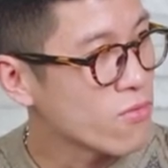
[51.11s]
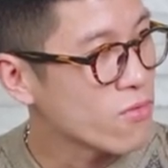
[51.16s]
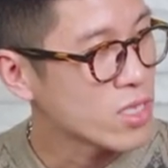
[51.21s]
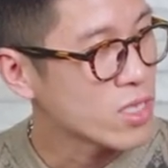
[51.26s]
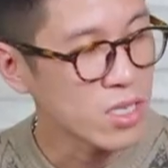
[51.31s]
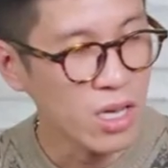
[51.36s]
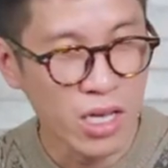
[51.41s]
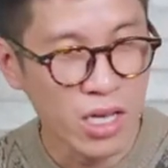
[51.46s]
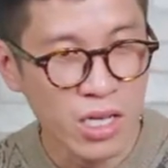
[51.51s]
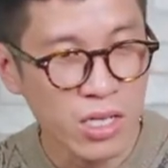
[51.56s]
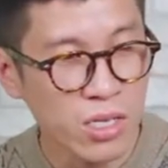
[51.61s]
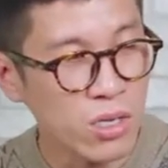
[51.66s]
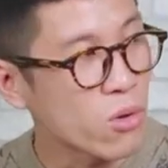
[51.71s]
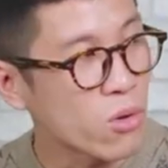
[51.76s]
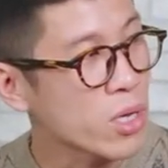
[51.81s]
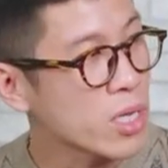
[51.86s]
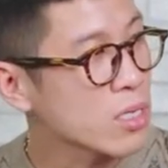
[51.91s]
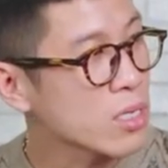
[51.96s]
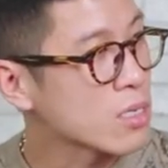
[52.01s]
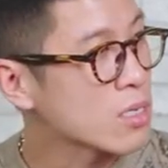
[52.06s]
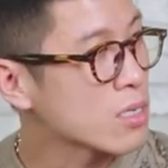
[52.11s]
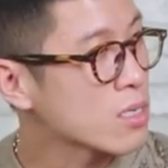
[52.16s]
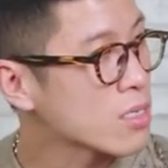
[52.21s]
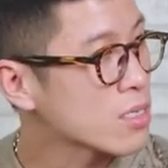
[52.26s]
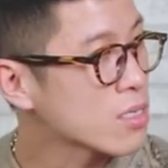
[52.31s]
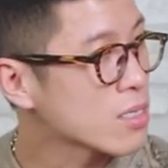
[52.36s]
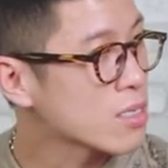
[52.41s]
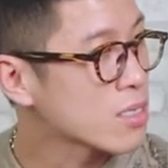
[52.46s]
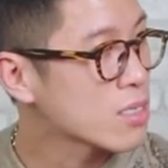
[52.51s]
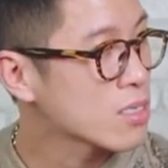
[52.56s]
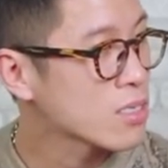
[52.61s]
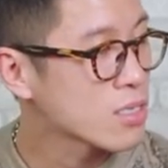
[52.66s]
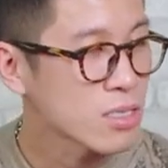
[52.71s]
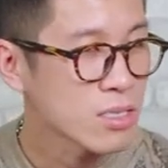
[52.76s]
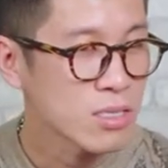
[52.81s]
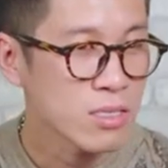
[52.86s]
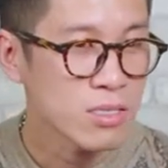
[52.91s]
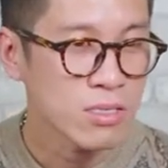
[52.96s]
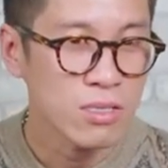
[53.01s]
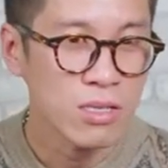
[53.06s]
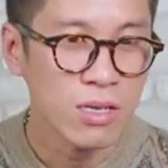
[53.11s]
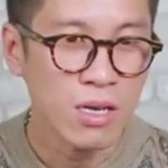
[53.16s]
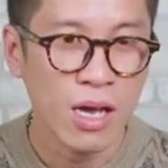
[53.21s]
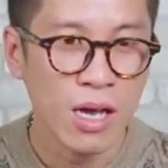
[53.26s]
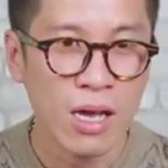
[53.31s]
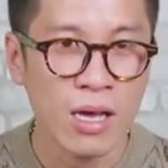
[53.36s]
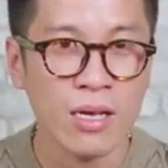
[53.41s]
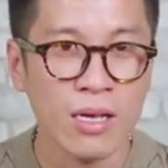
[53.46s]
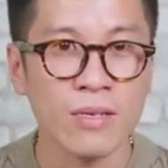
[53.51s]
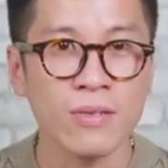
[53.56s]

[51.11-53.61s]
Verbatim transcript: về The Inner Ring, vâng. tức là